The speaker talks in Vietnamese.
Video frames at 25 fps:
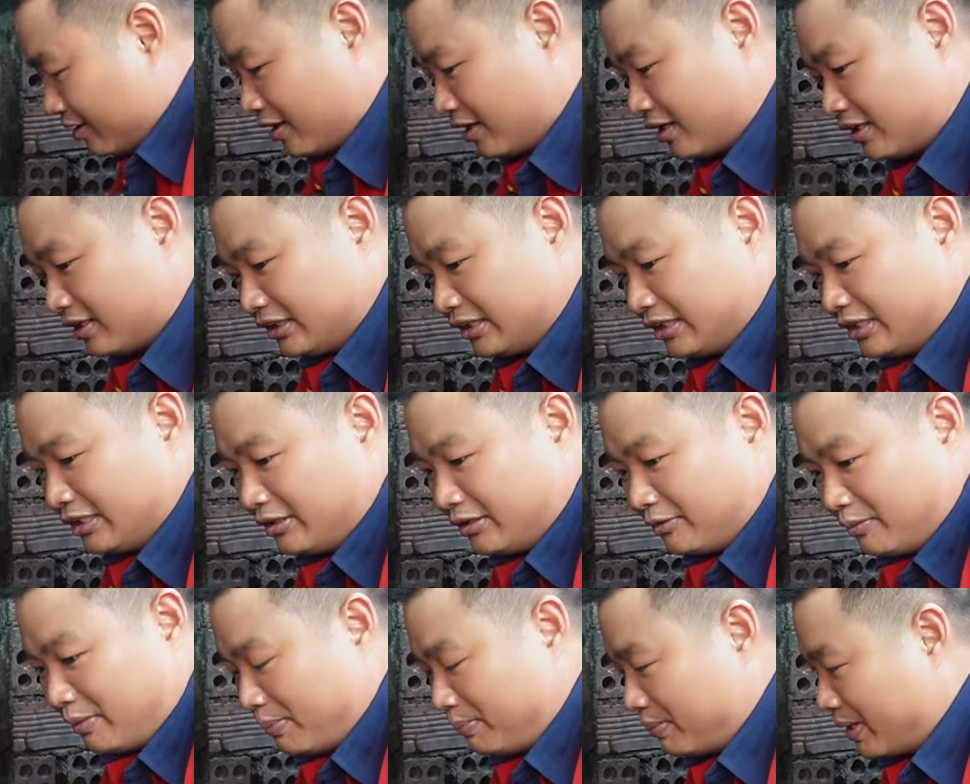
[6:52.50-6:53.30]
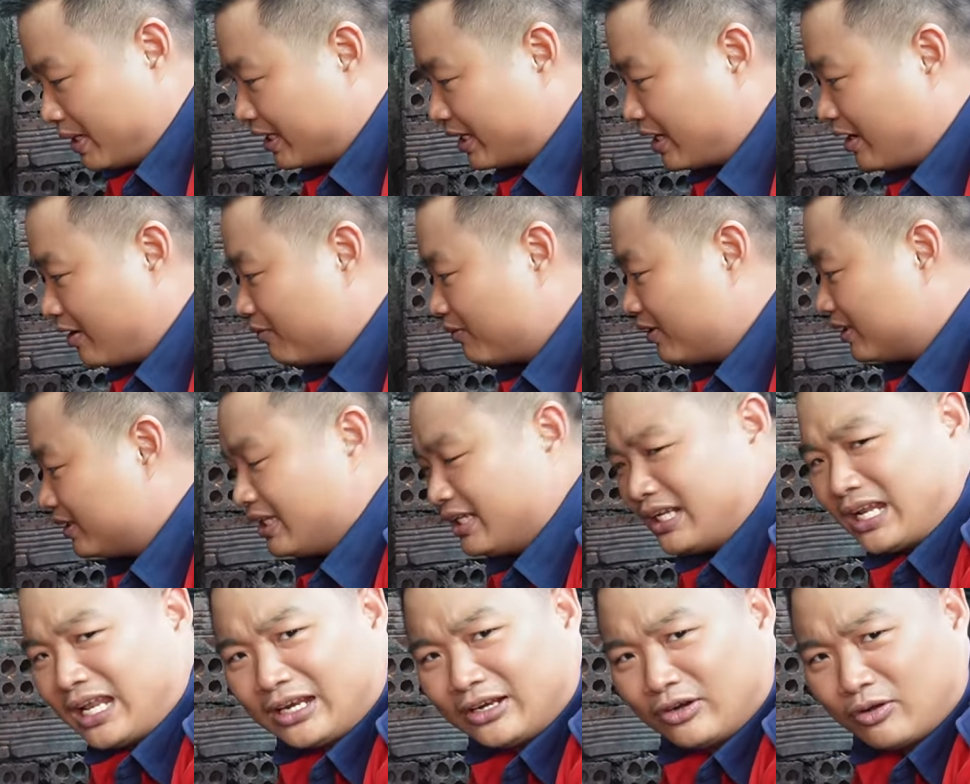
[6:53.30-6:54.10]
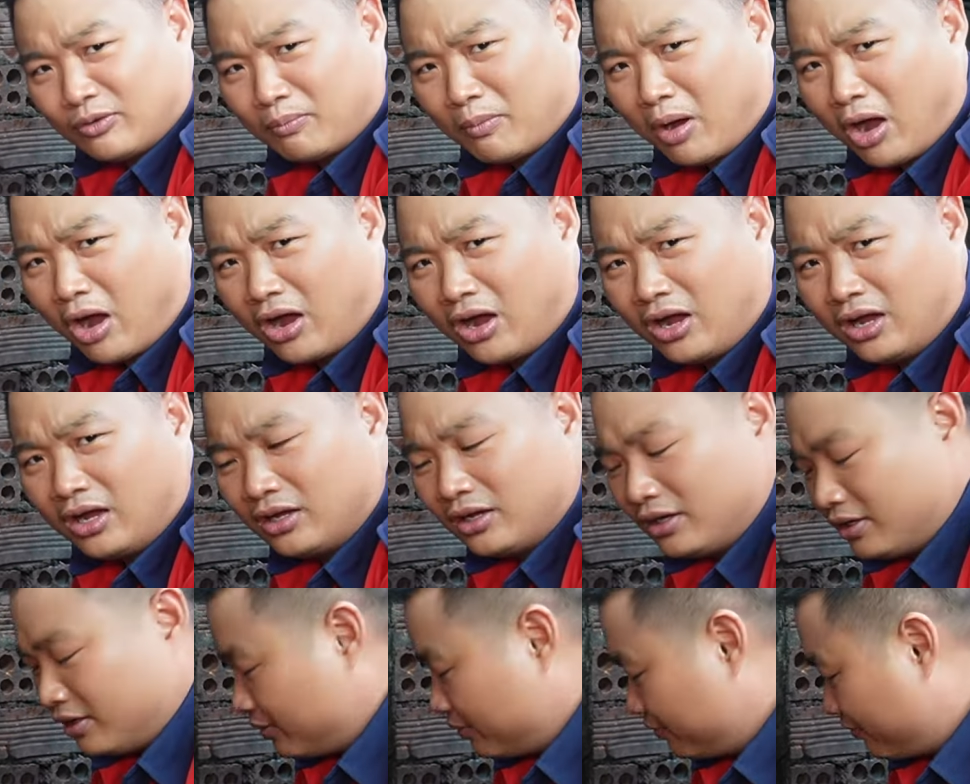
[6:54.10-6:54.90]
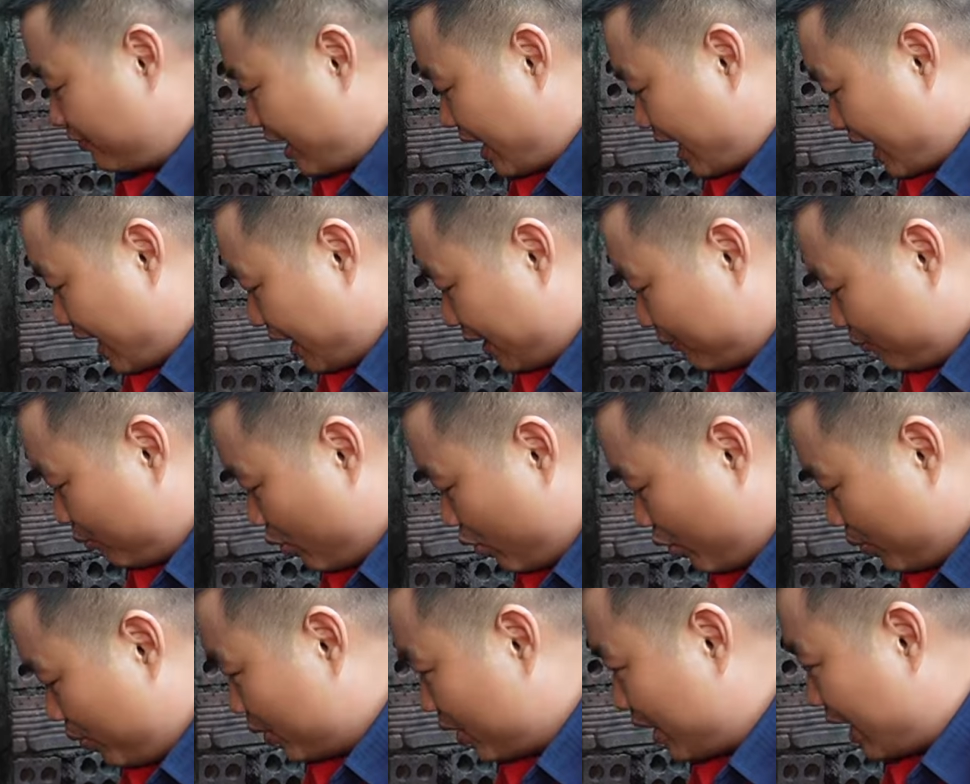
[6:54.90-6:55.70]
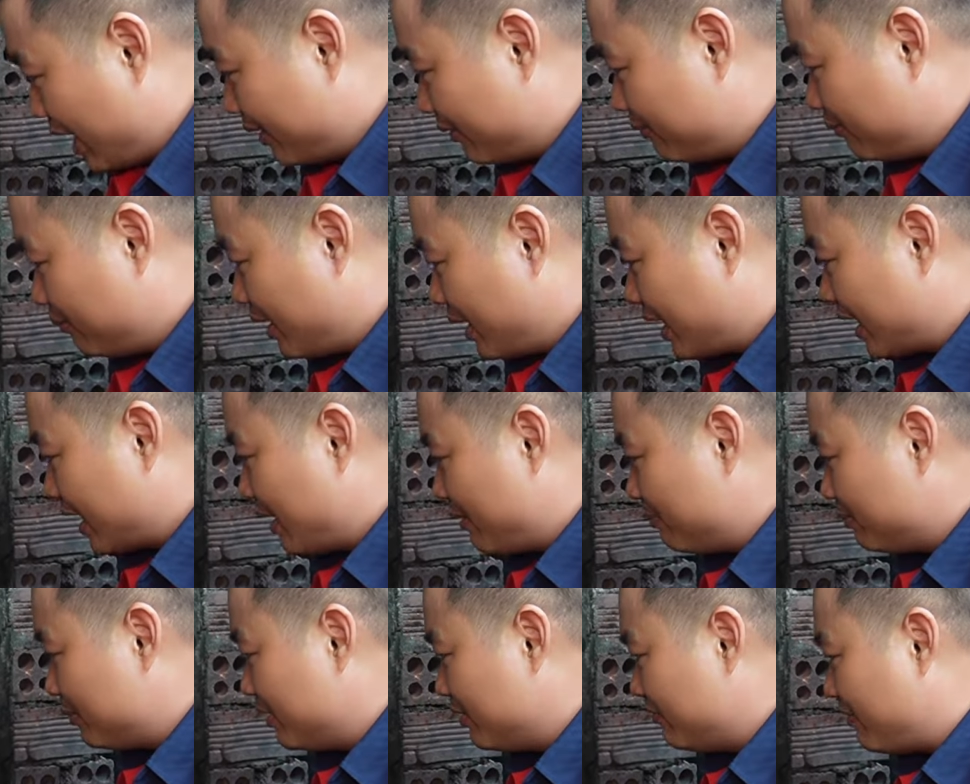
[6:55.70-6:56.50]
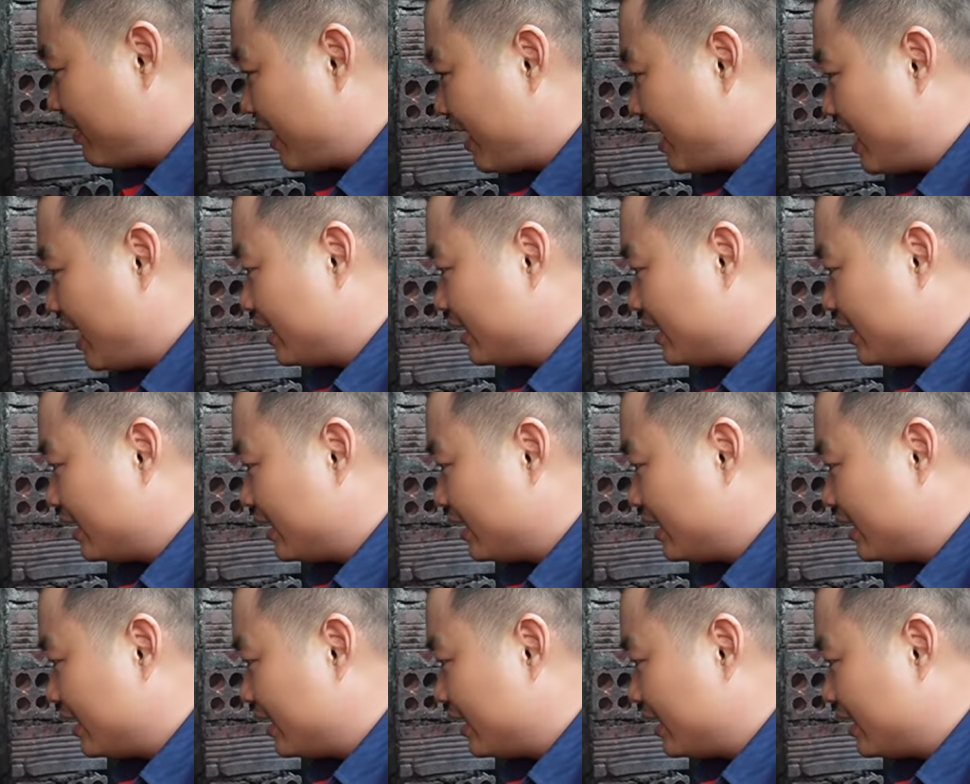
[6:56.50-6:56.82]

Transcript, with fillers: Đó, chứ bên mình không có tiến hành đục bỏ, và mỗi một lần mà ngâm như vậy